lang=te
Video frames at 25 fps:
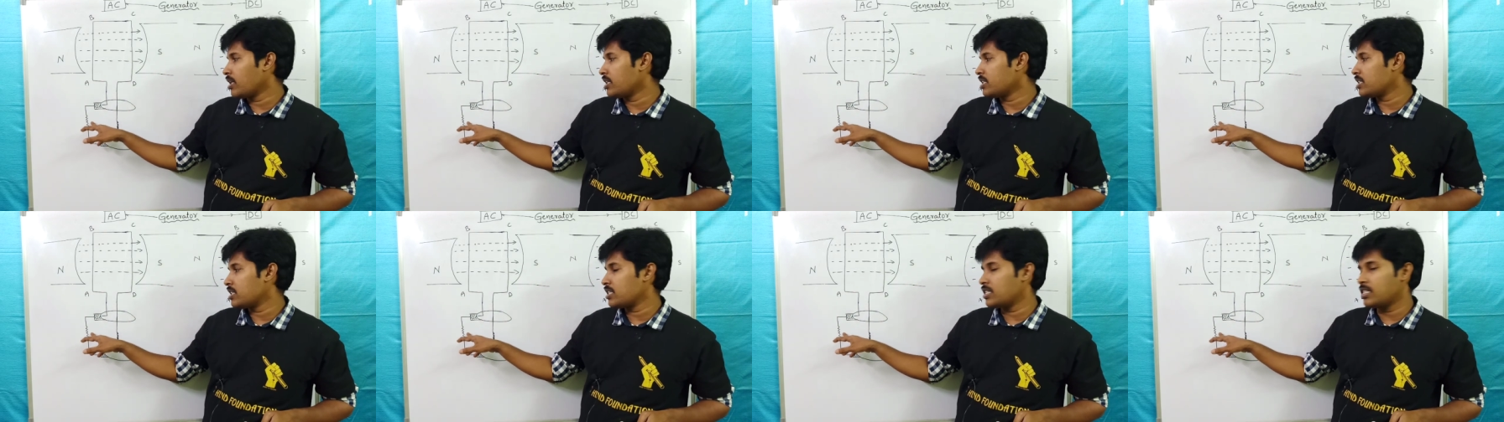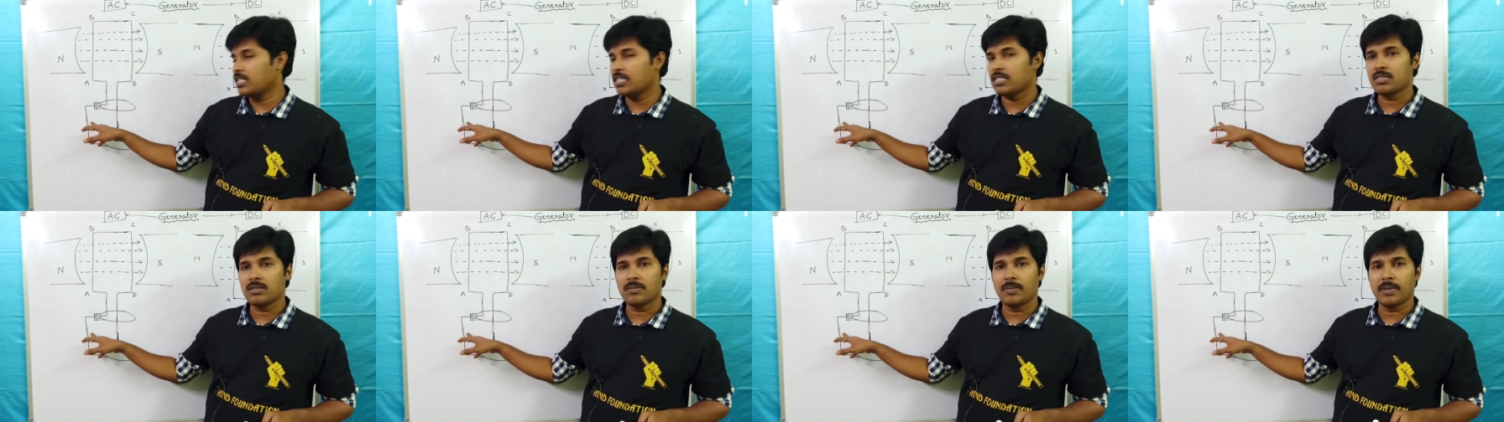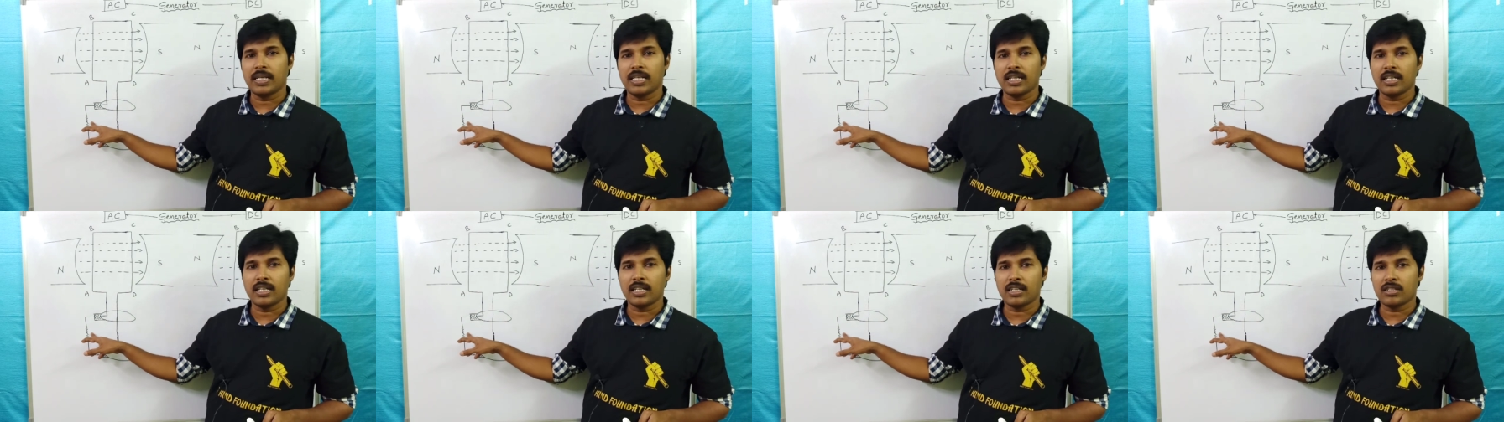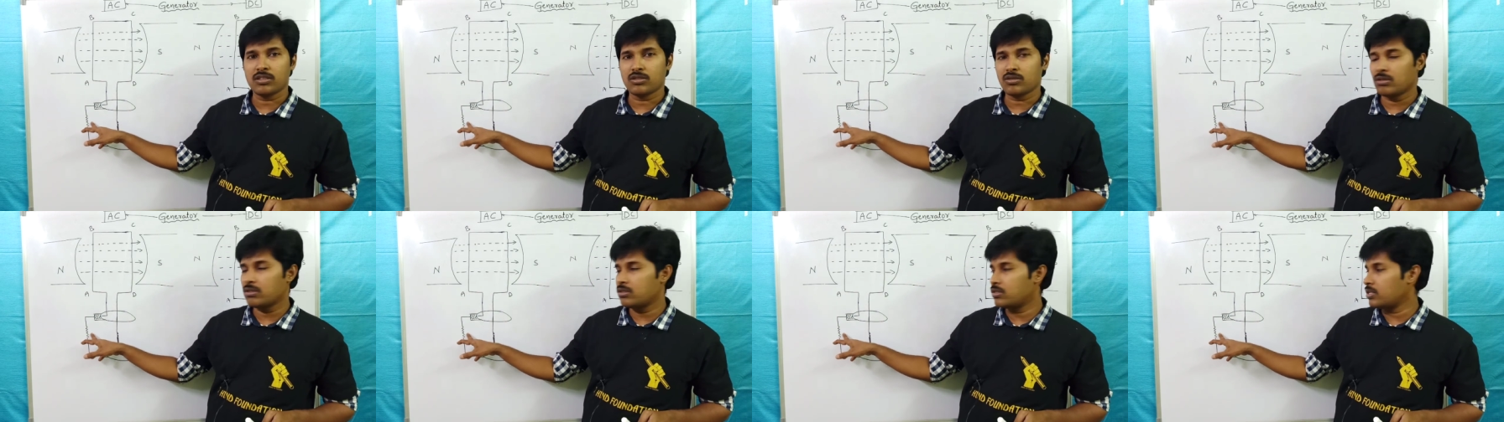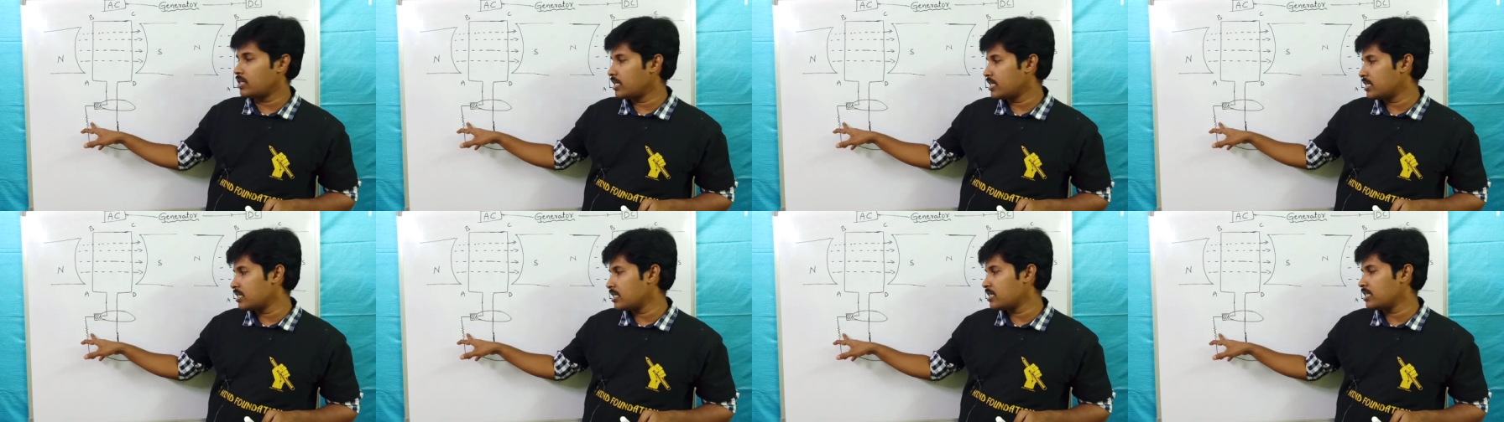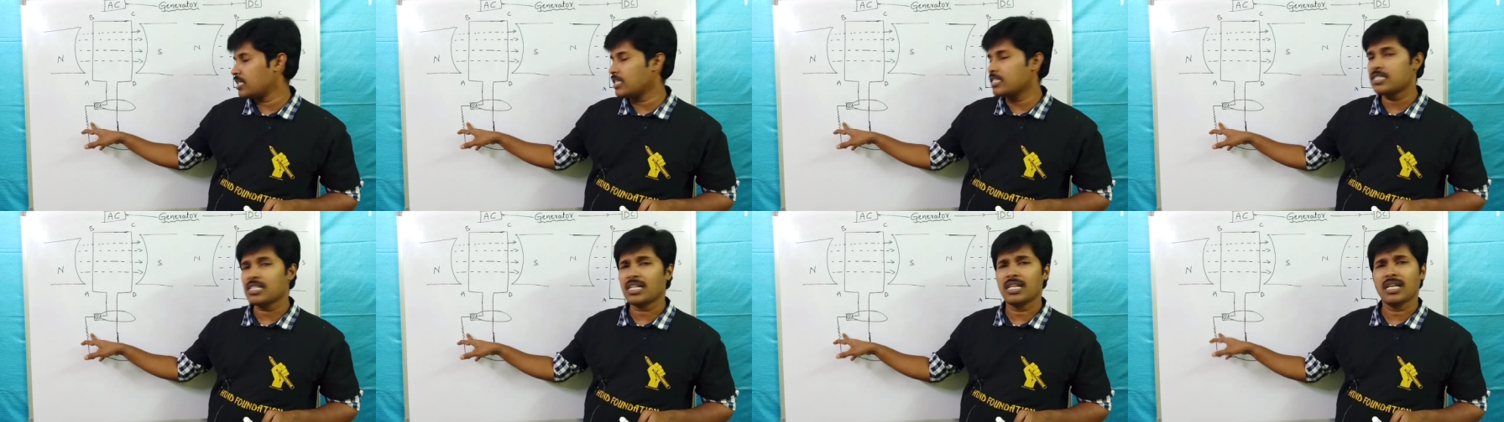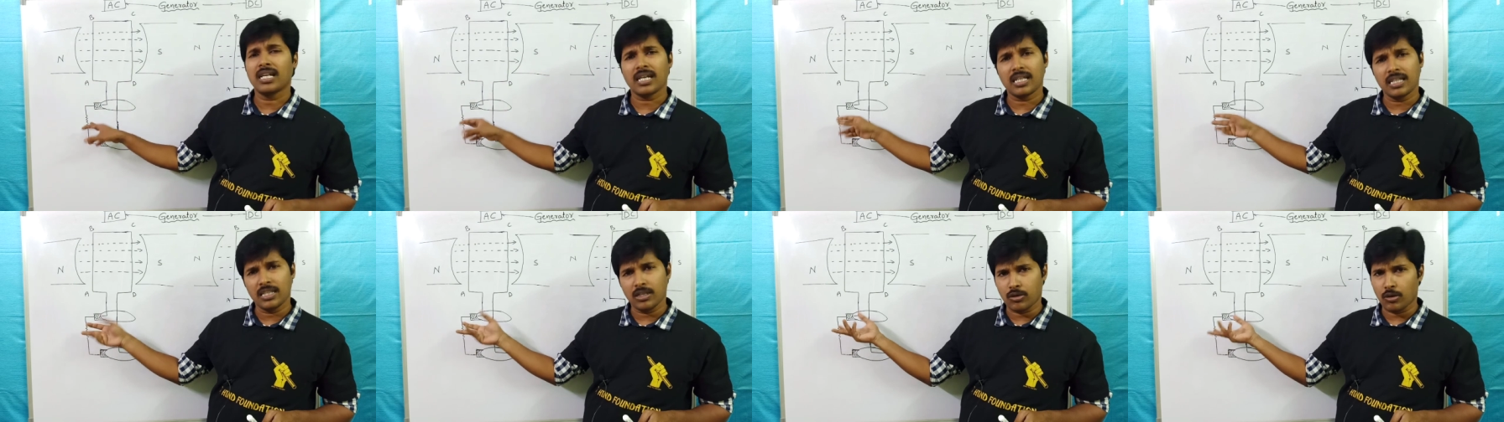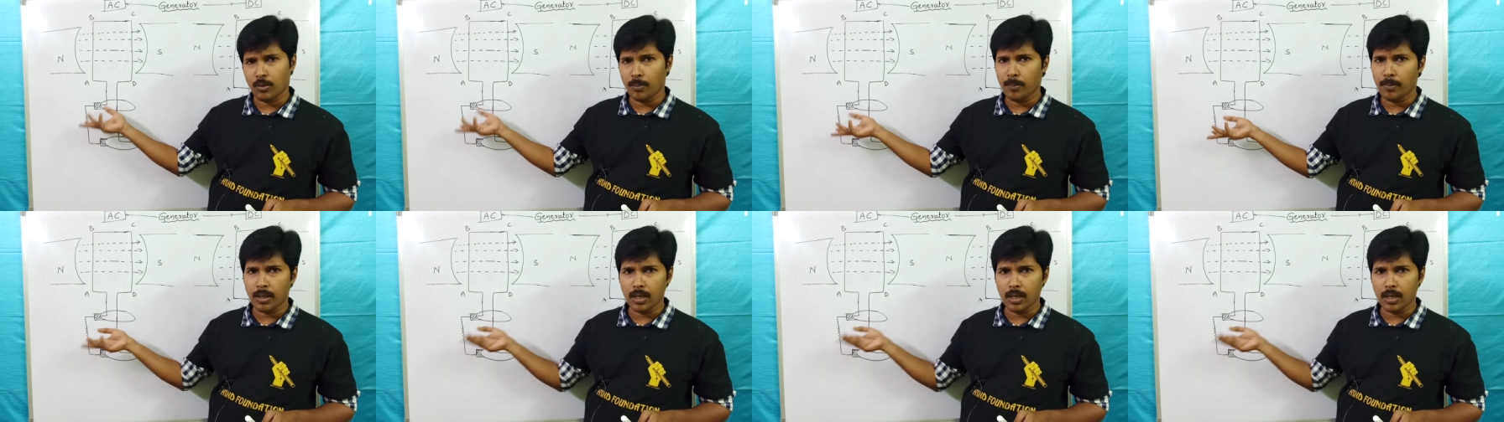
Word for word: రెసిస్టెన్స్ పెట్టాను ఇక్కడ చూడొచ్చు రెసిస్టెన్స్ అంటే అది ఒక